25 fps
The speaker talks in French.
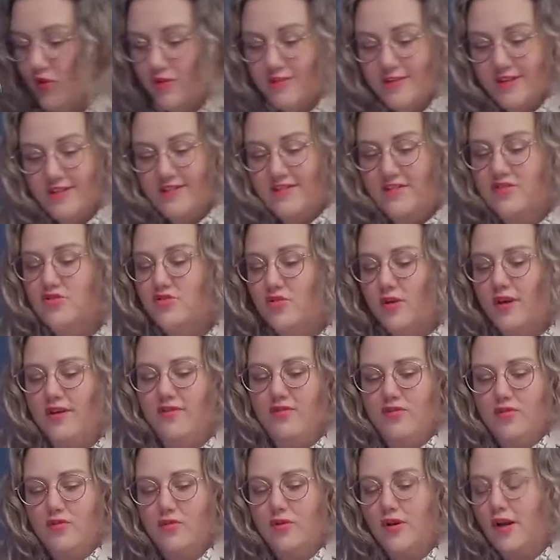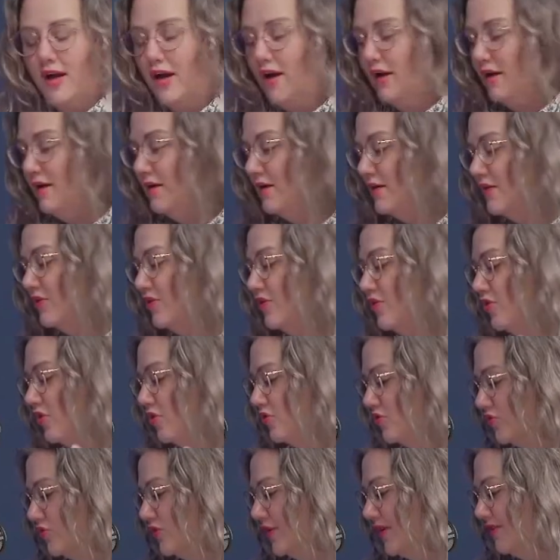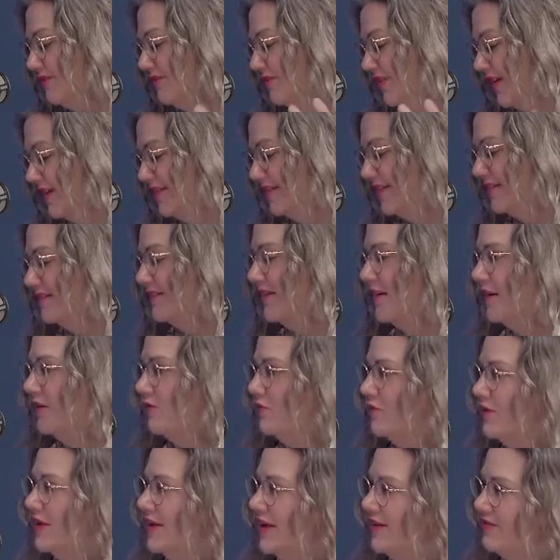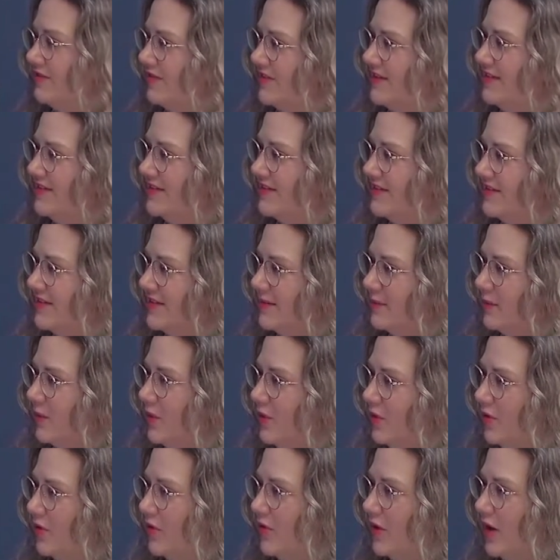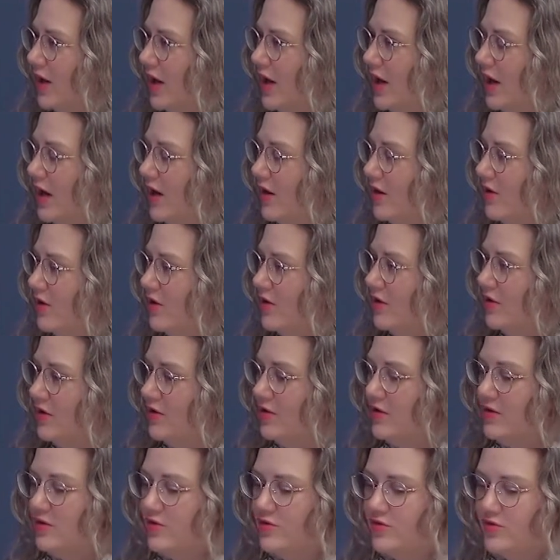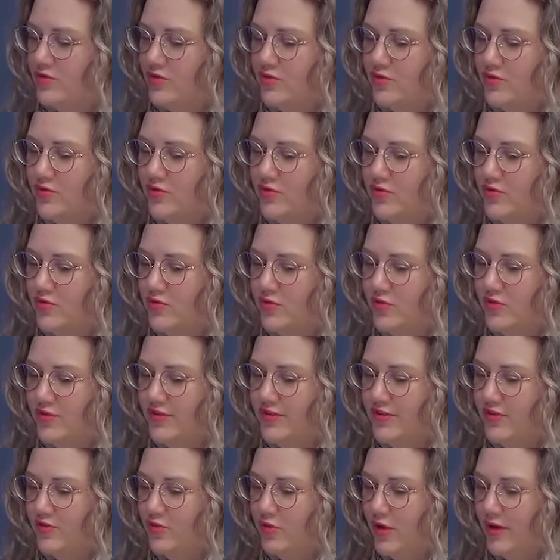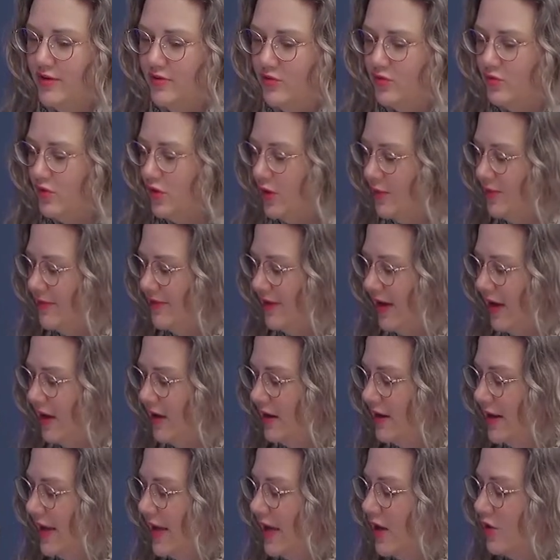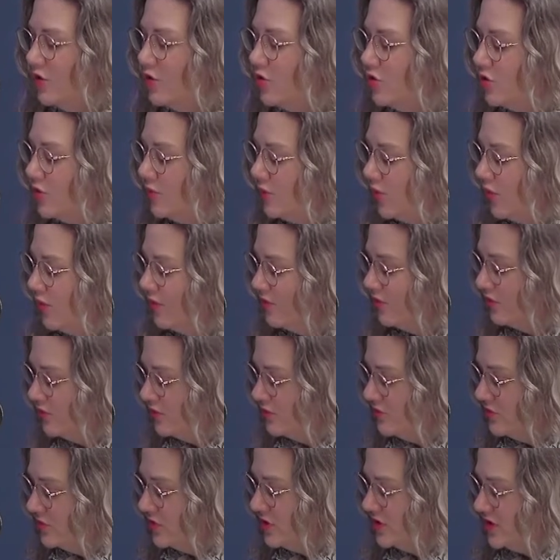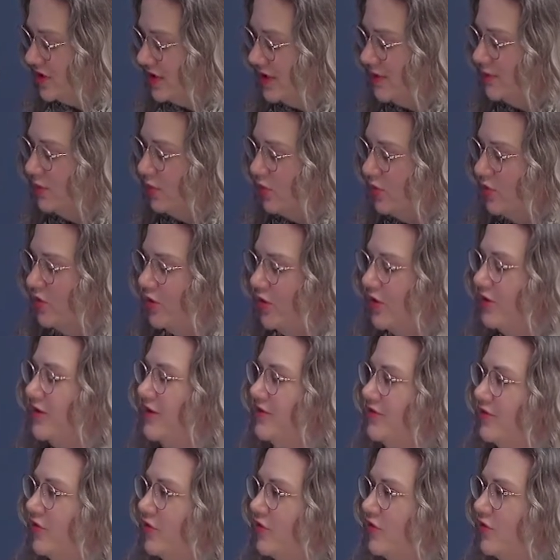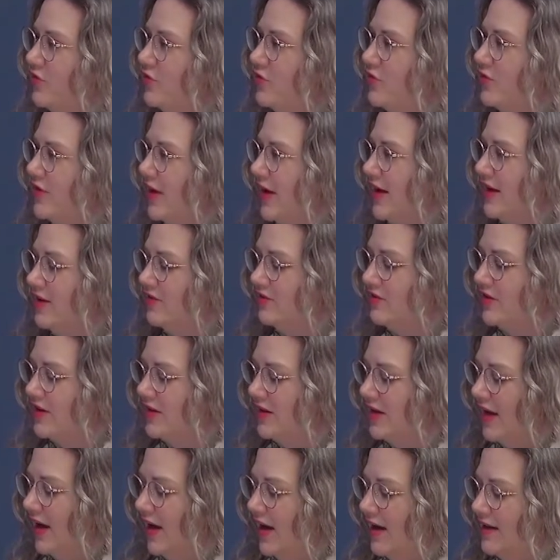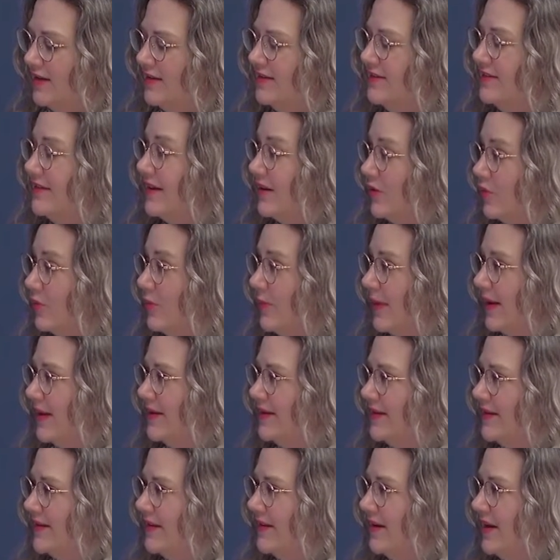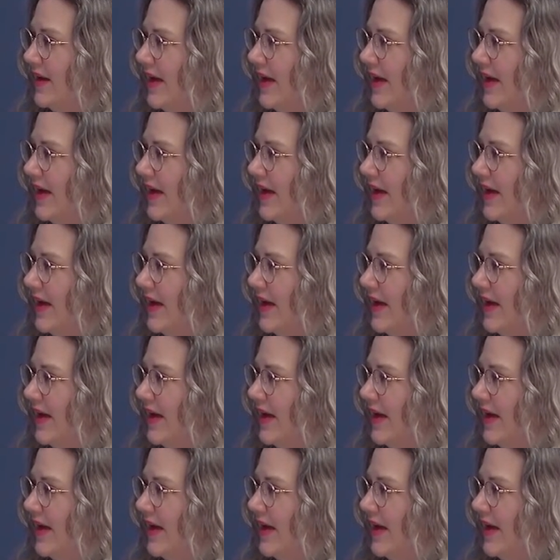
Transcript: cette situation-là, quand on est face à ça, qu'on est la victime euh, euh, d'une situation comme ça, comment vous, chez Broker Défense, vous arrivez à les accompagner